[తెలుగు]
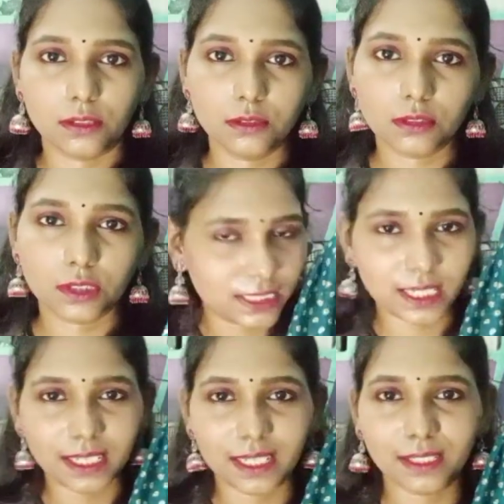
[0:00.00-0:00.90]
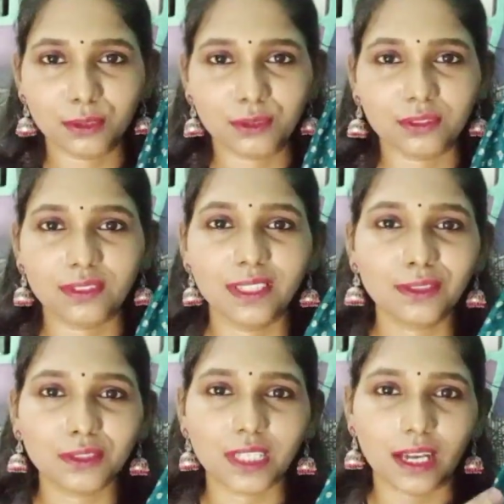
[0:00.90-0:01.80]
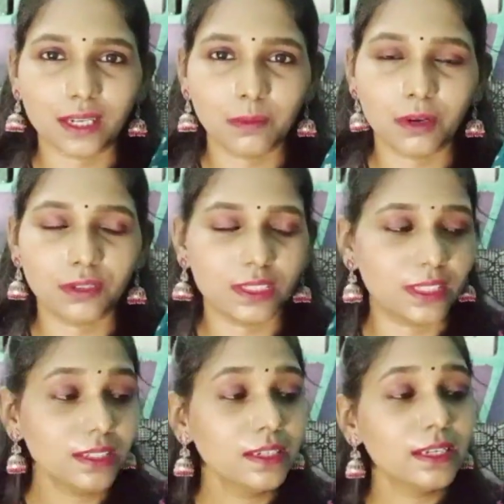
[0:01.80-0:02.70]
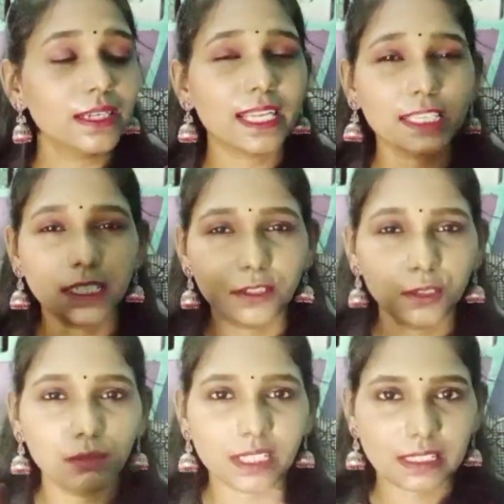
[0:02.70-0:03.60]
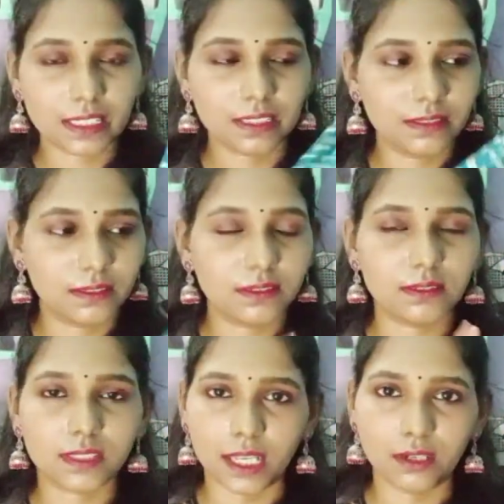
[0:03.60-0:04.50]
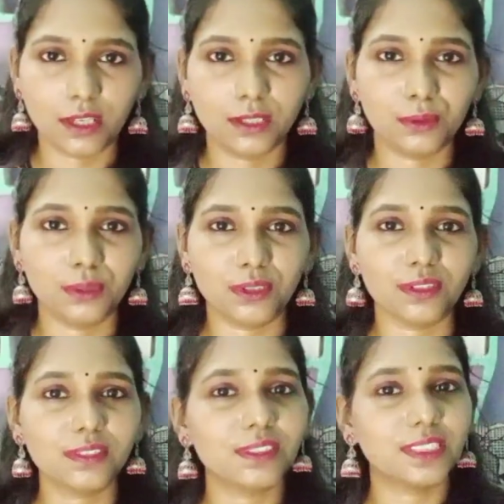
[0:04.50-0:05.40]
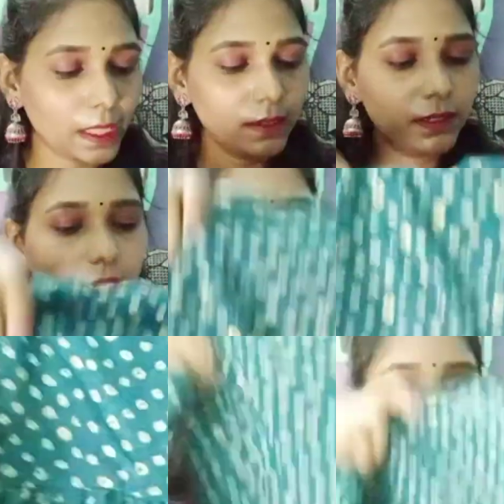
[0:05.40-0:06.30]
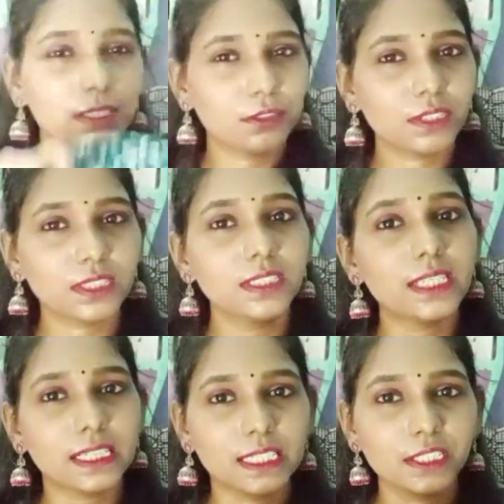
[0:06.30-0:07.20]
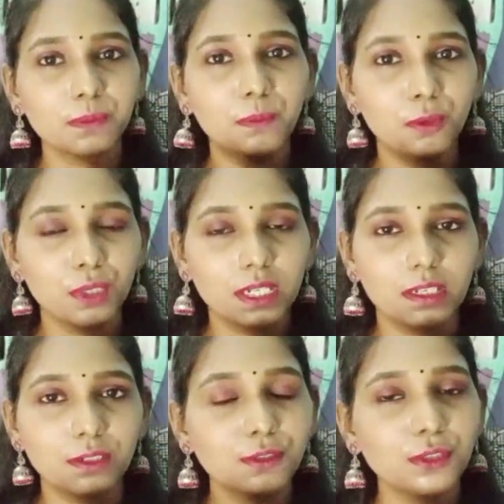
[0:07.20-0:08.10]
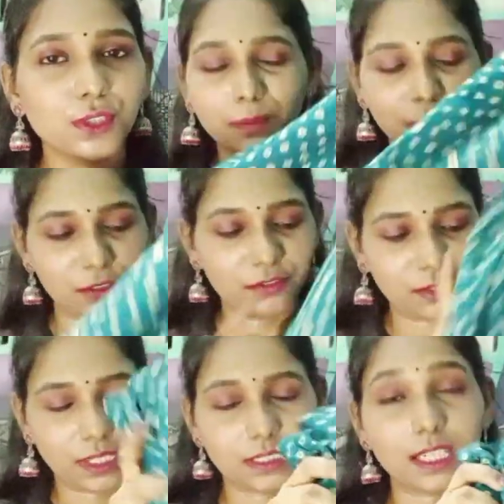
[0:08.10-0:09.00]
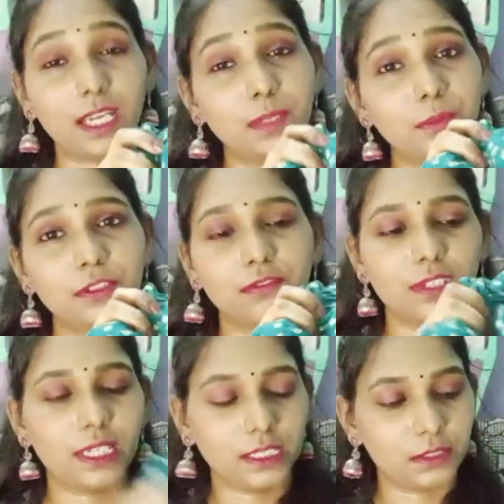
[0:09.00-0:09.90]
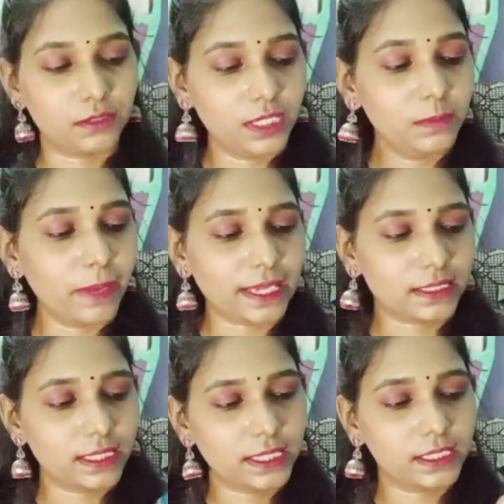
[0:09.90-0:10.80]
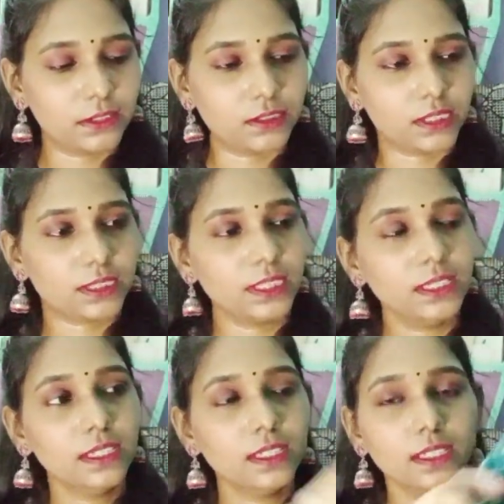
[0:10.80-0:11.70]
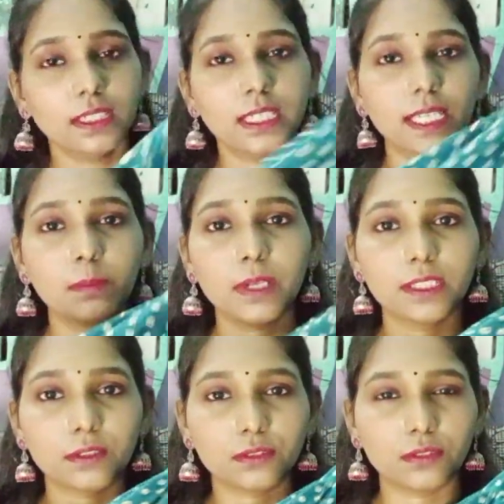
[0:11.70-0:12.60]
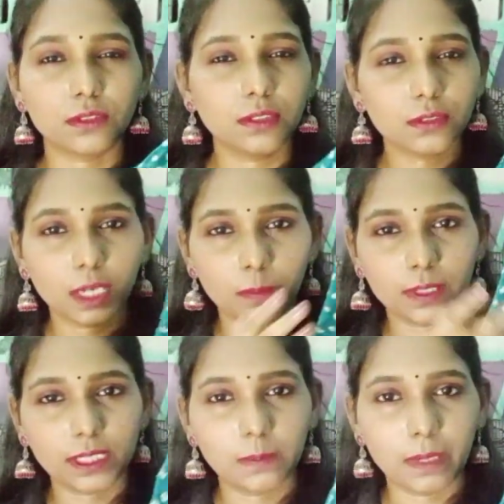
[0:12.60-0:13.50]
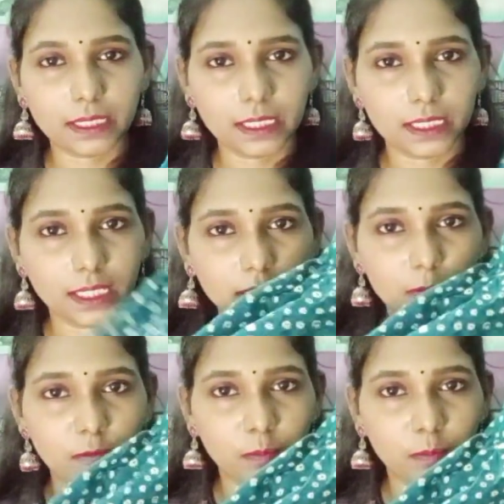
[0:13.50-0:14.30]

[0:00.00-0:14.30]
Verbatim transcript: ఇచ్చారు స్లిట్ స్టైల్ అయితే వస్తుంది సో చాలా బాగుంటుంది లైక్ ఇండో వెస్ట్రన్ స్టైల్లో అయితే ఉంటుంది అండ్ కలర్ అయితే వచ్చేసి టర్కిష్ బ్లూ కలర్ చాలా బ్యూటిఫుల్ గా చాలా బ్యూటిఫుల్ గా అయితే ఉంది అండ్ బ్యాక్ సైడ్ అయితే వచ్చేసి ఈ టైప్ లో అయితే వస్తుంది సో కంప్లీట్ గా బాందిని